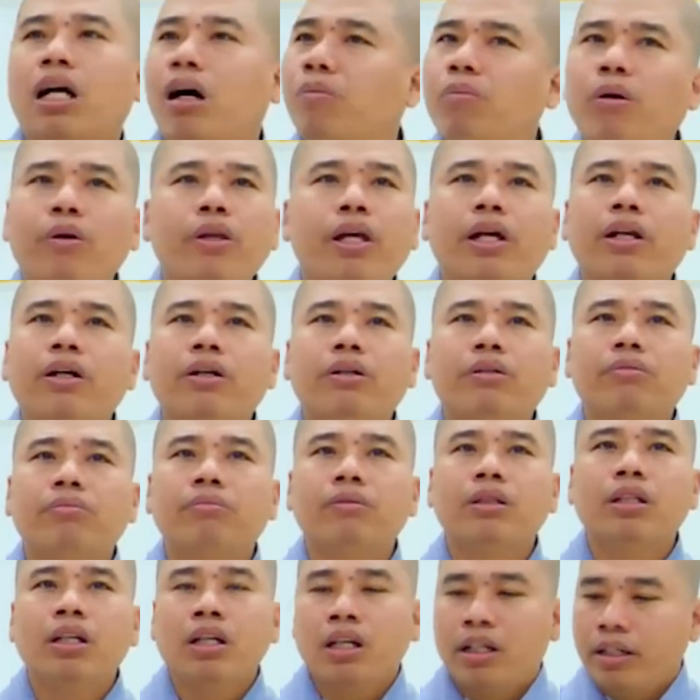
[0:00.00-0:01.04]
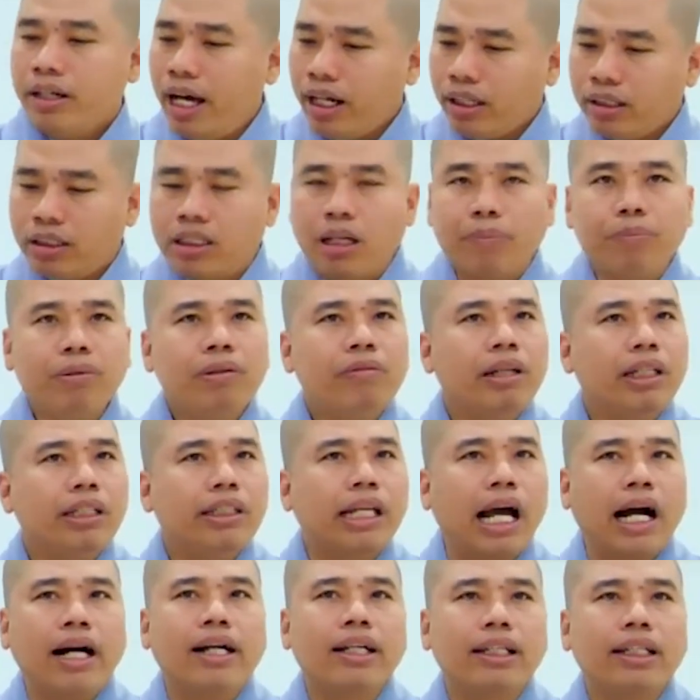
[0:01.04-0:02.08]
Không bao giờ được. Đất sụp quý vị
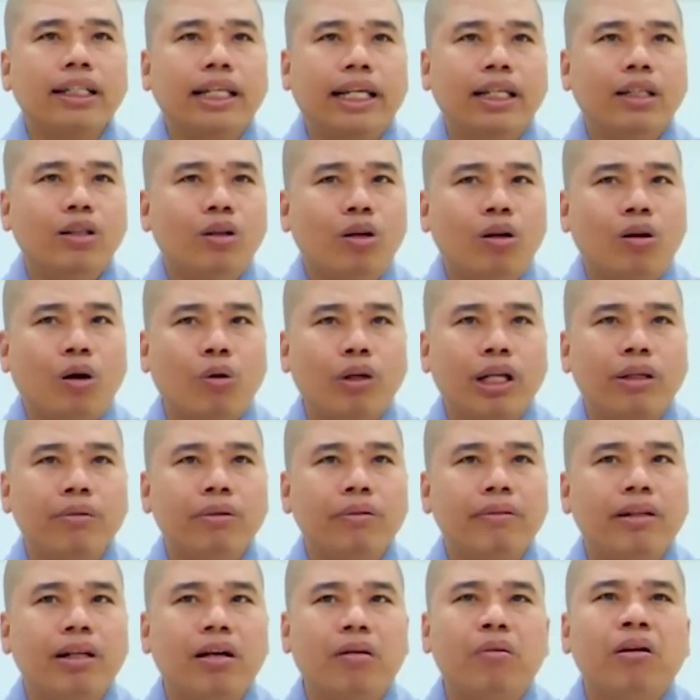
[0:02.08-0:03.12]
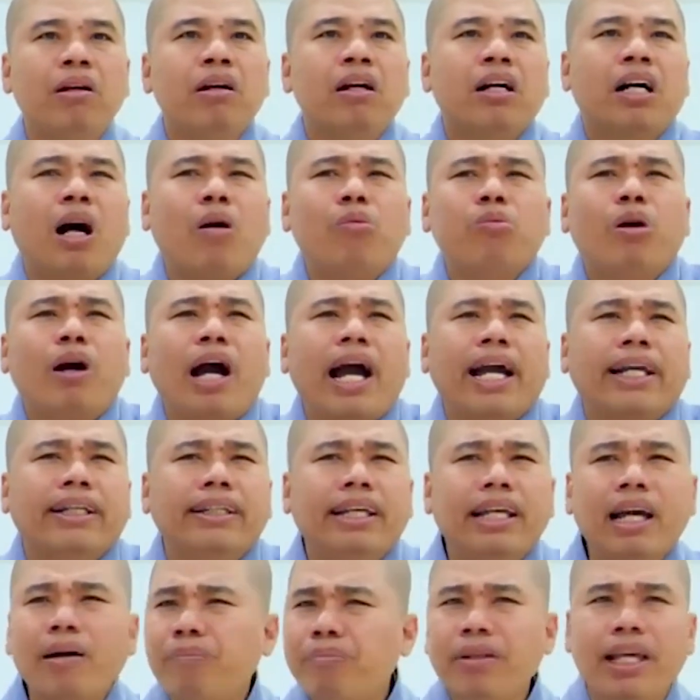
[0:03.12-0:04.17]
chờ người ta nhảy vô hộ niệm quý vị được không? Không có ai
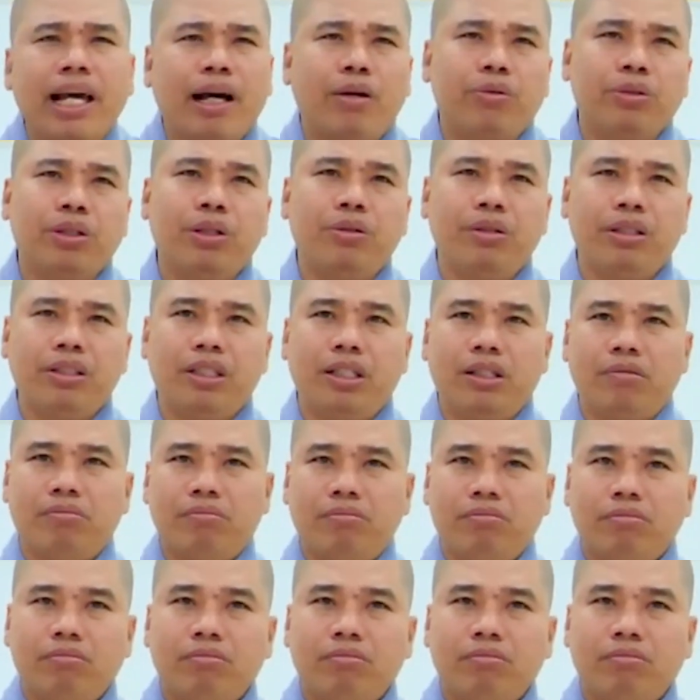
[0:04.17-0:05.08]
dám nhào vô hết chứ.